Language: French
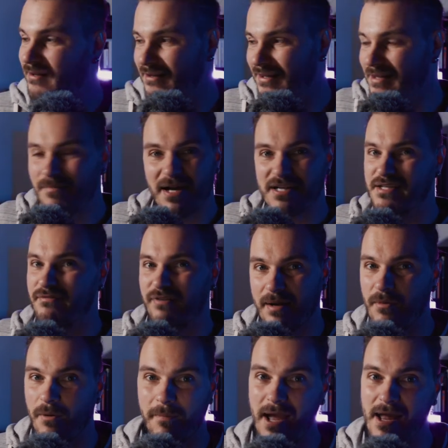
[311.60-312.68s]
l'image est
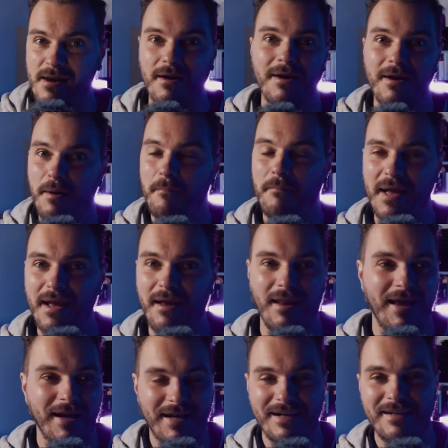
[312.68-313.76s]
vraiment belle, mais
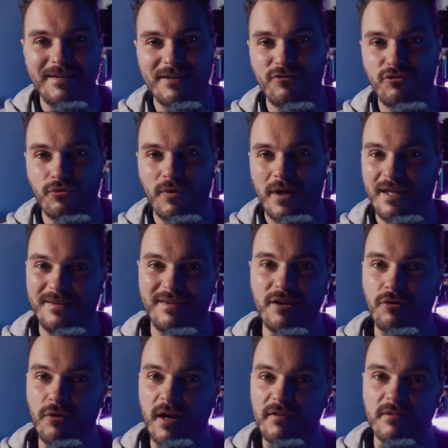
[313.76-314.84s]
la qualité de son est
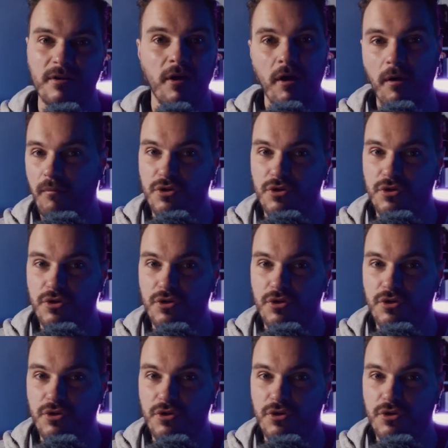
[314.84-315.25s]
dégueulasse.